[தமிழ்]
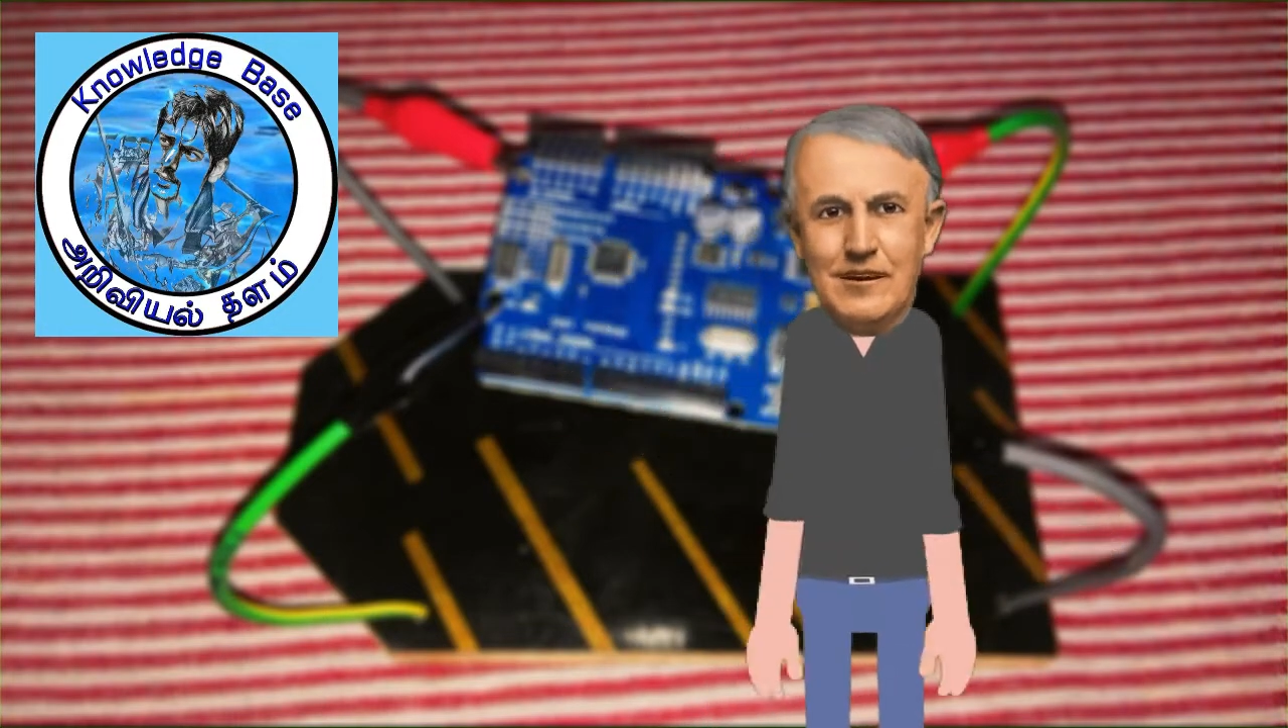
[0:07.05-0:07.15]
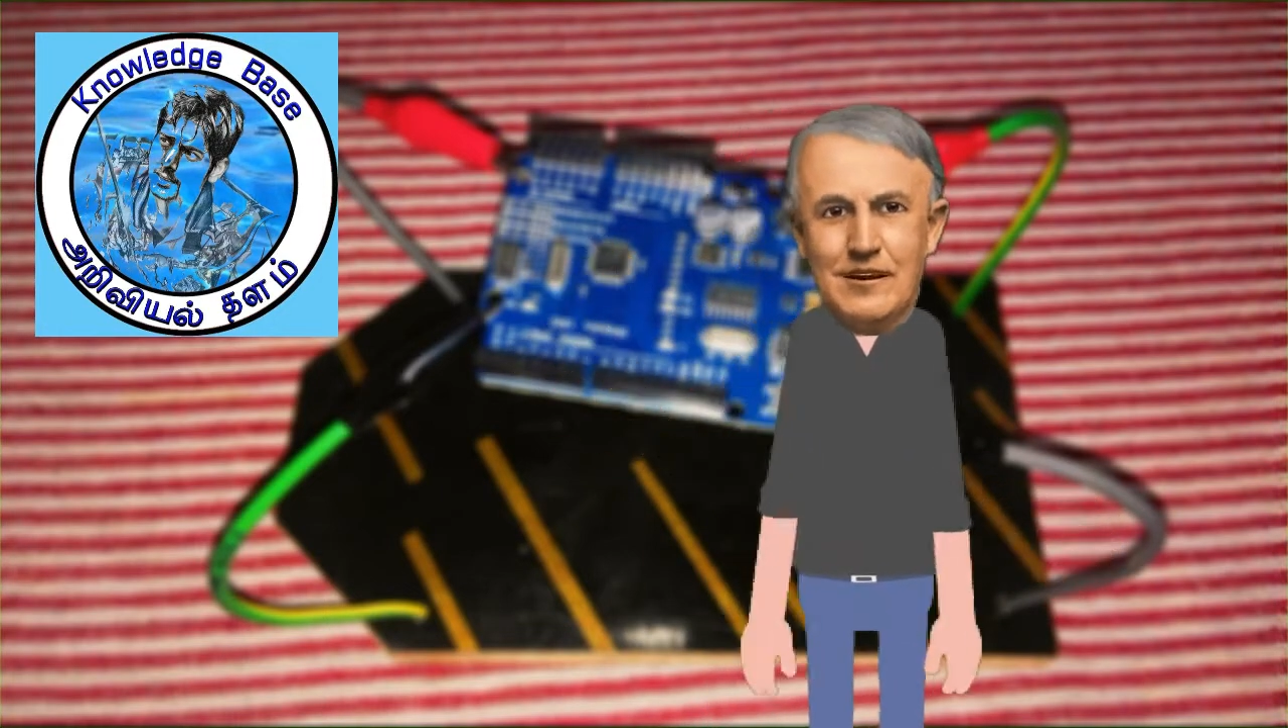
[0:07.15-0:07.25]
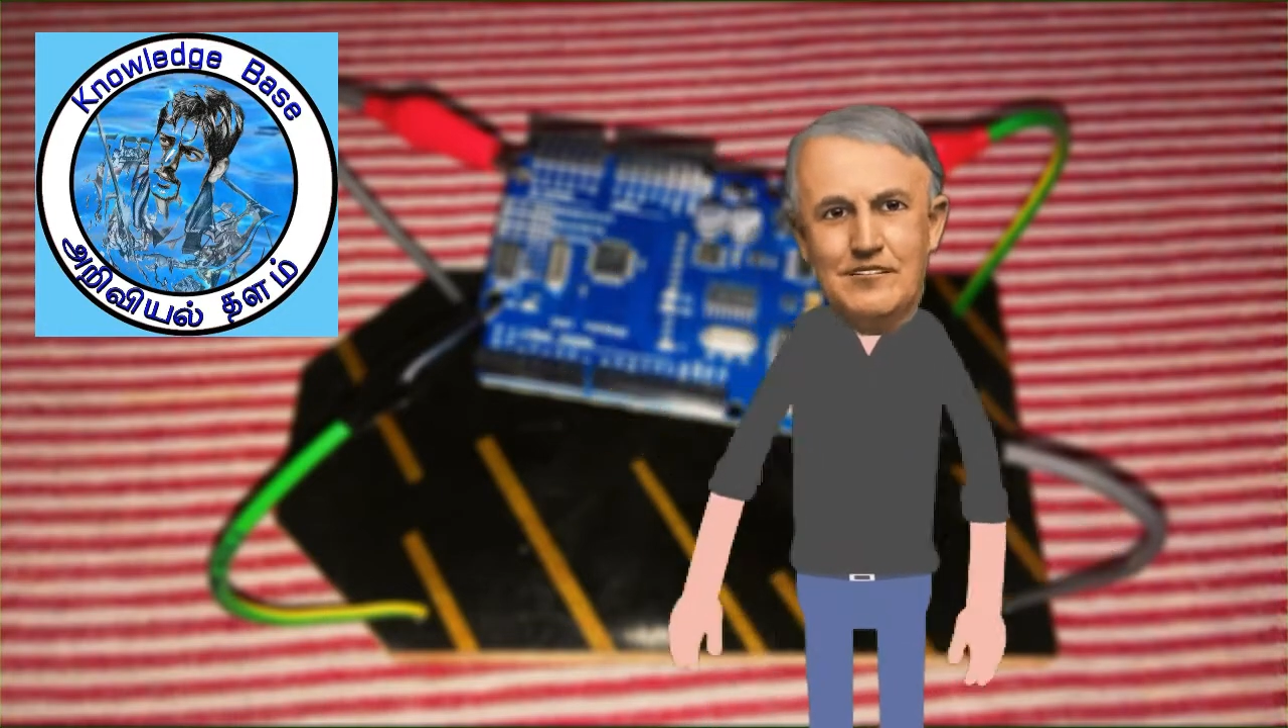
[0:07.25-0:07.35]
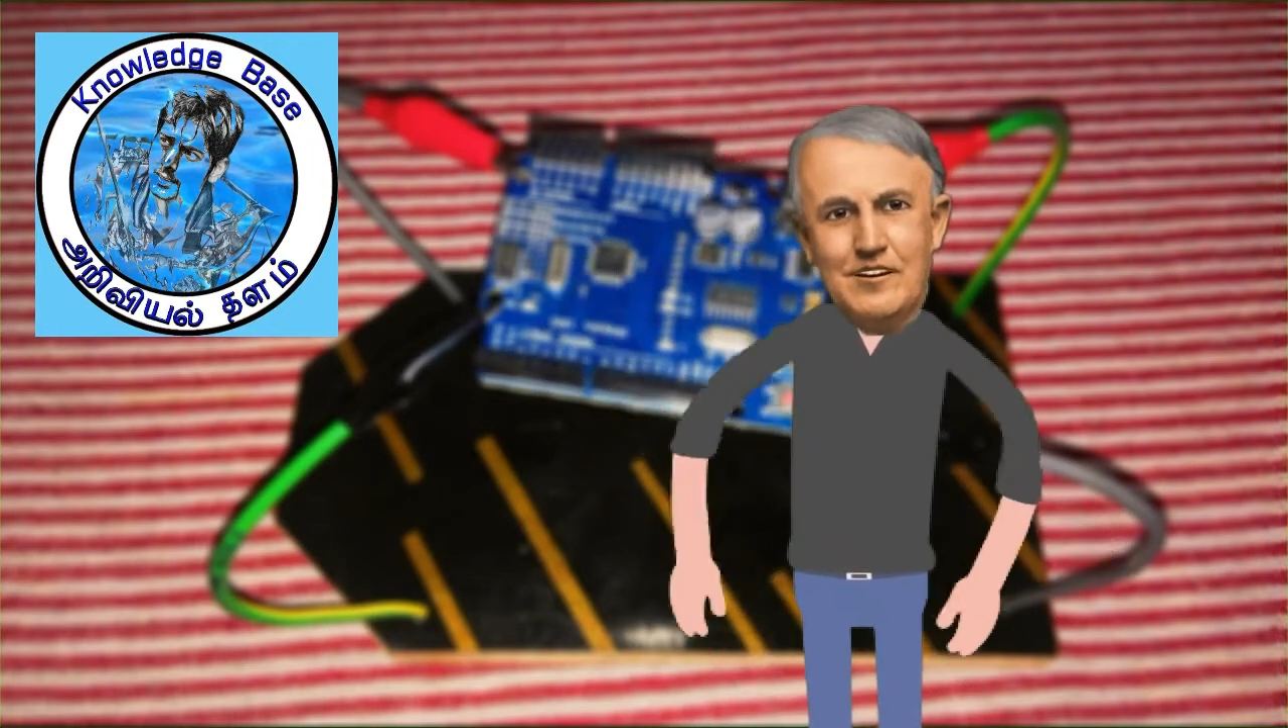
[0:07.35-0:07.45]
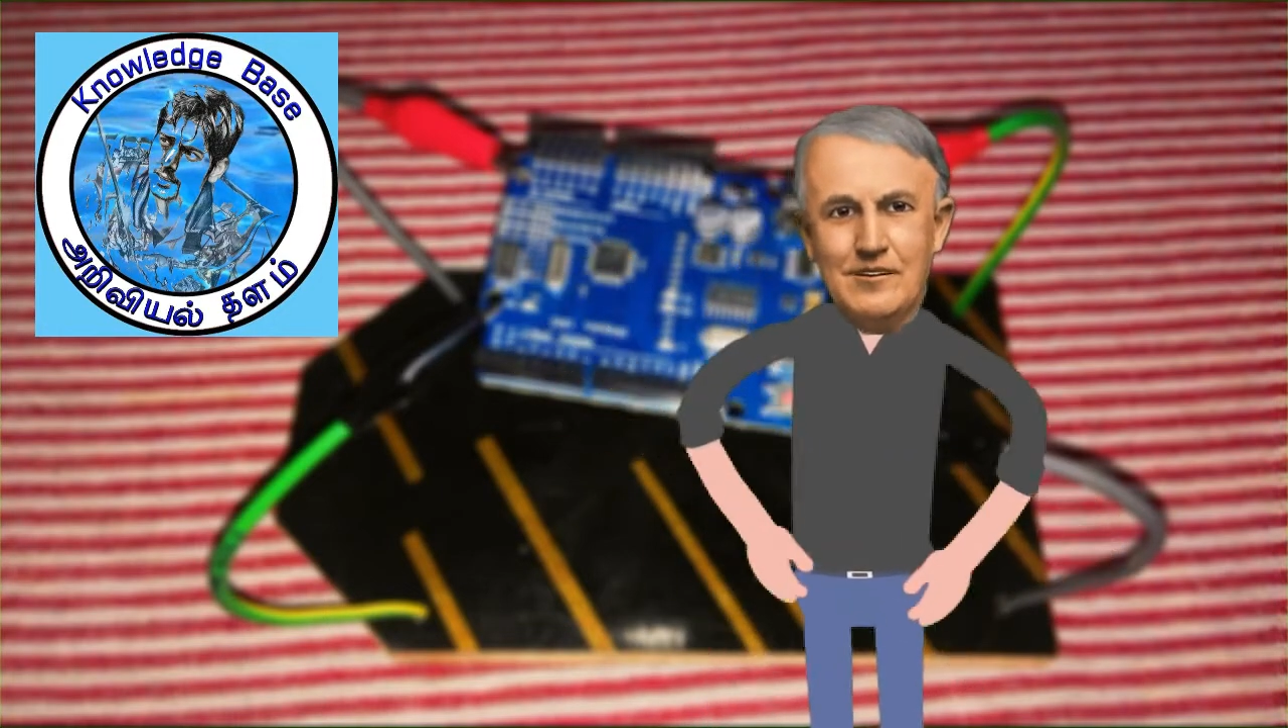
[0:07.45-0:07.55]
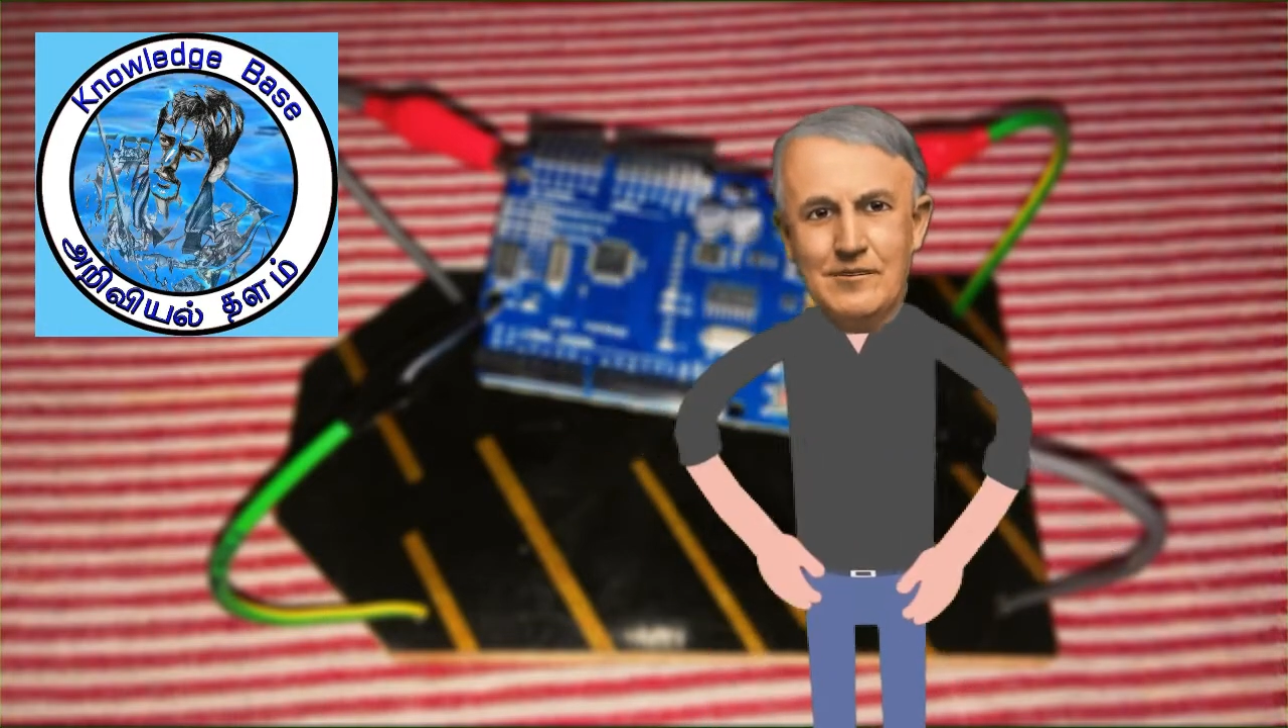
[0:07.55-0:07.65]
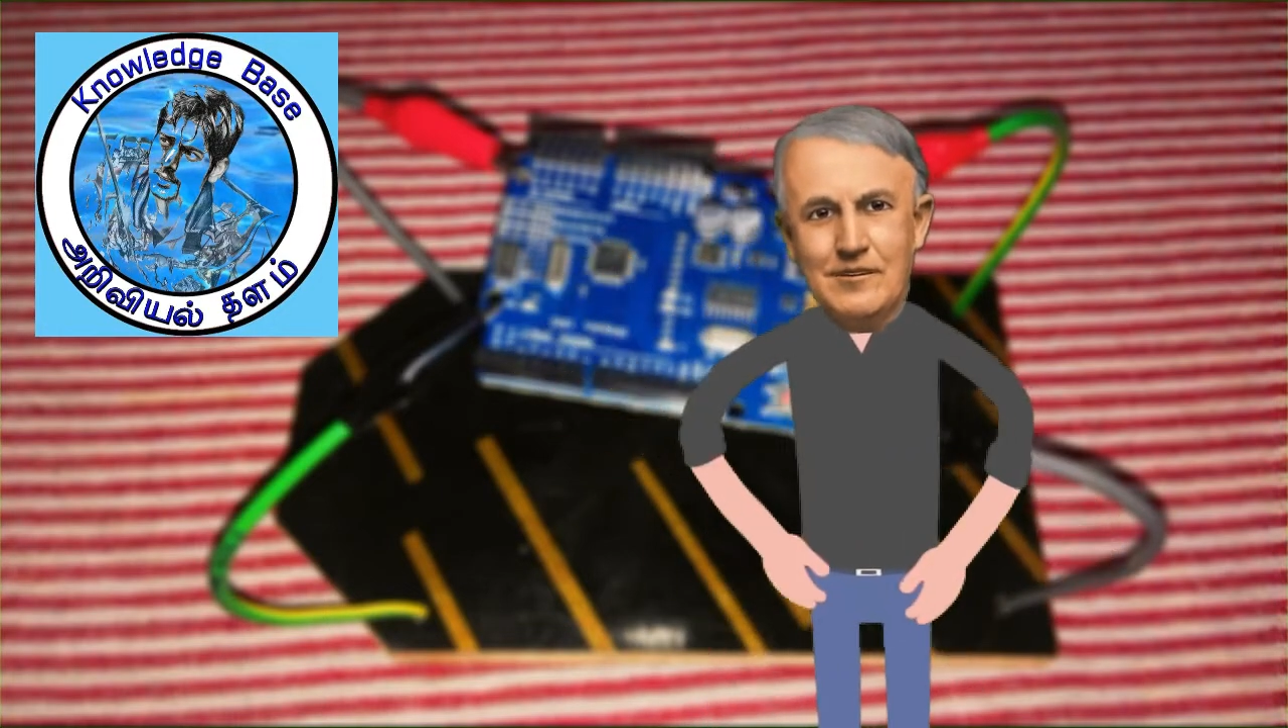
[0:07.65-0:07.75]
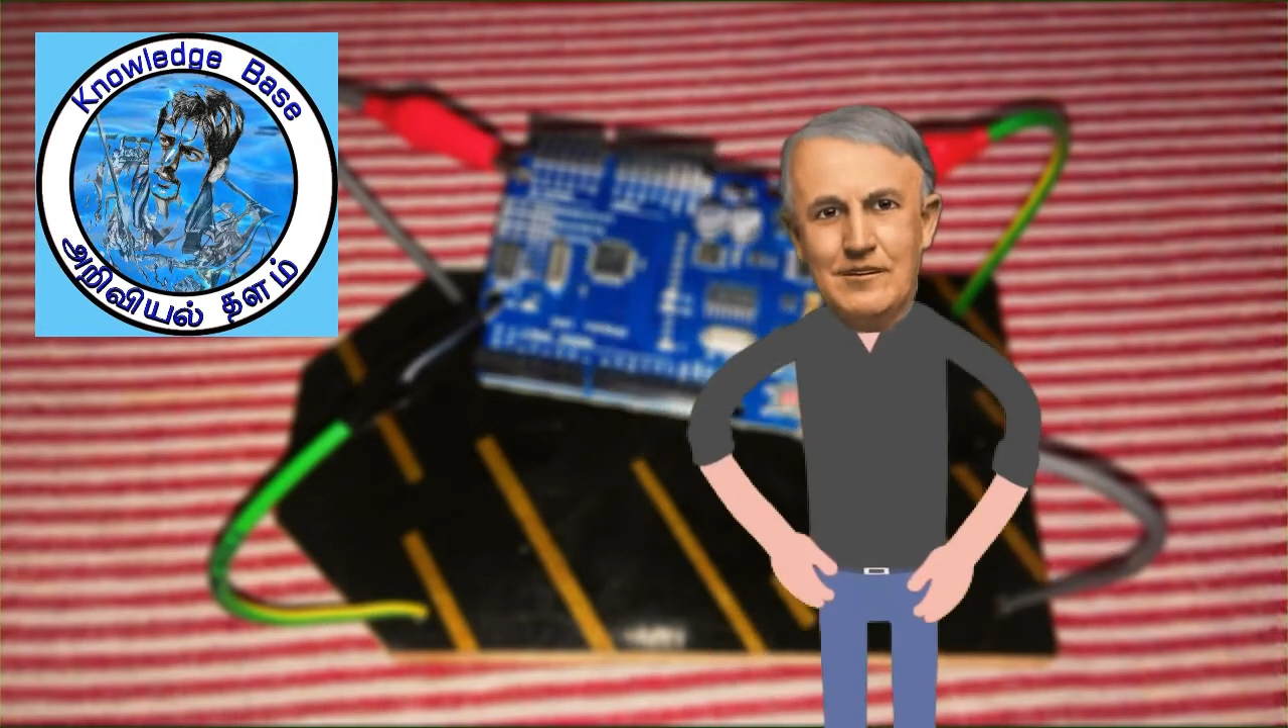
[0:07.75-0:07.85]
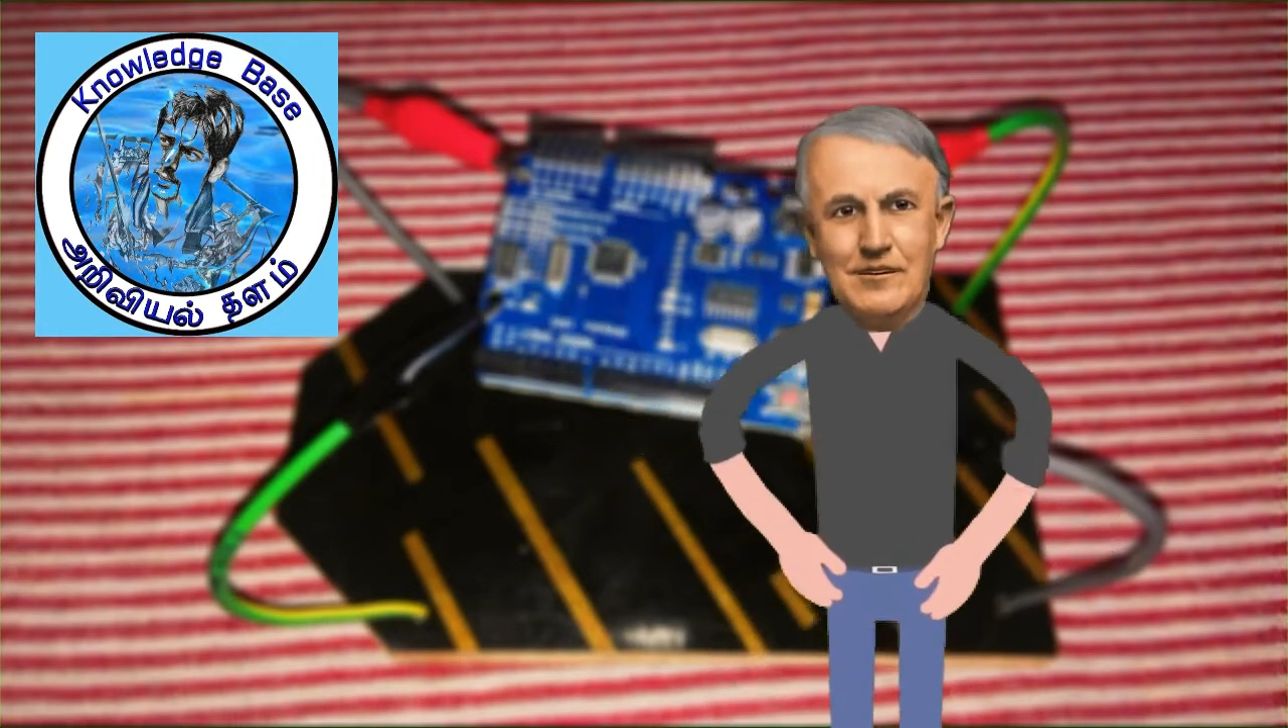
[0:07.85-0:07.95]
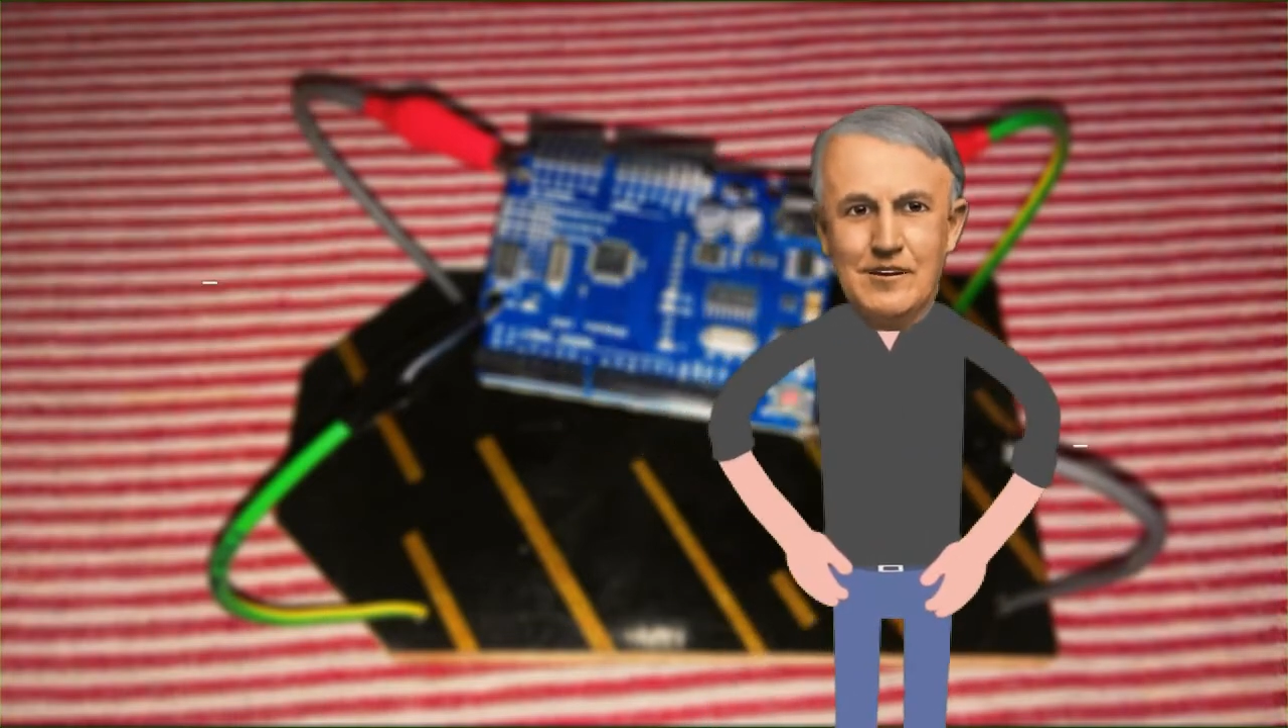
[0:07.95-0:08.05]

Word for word: இனி வரப்போகிற